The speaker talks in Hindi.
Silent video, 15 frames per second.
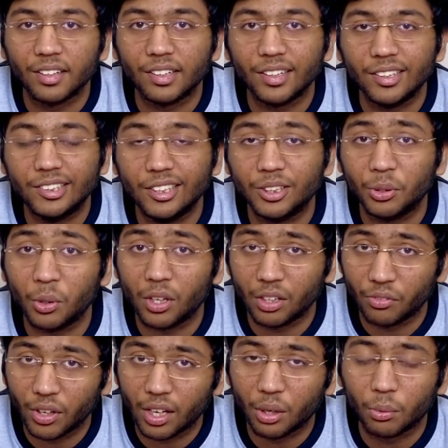इस चीज़ को
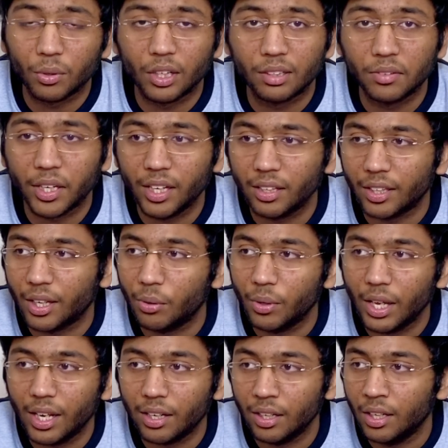कन्वे करूंगा ठीक है देखो
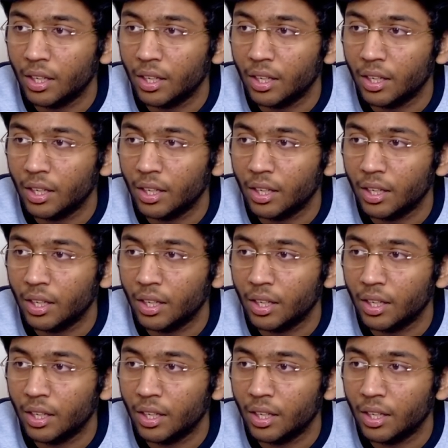यार